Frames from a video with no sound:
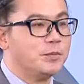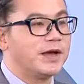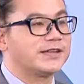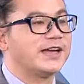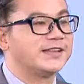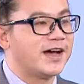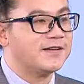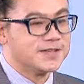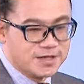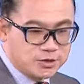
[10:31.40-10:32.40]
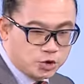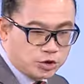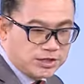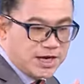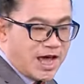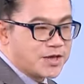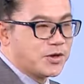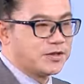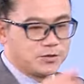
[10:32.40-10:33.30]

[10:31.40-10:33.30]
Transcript: 不要太大，距离拉远，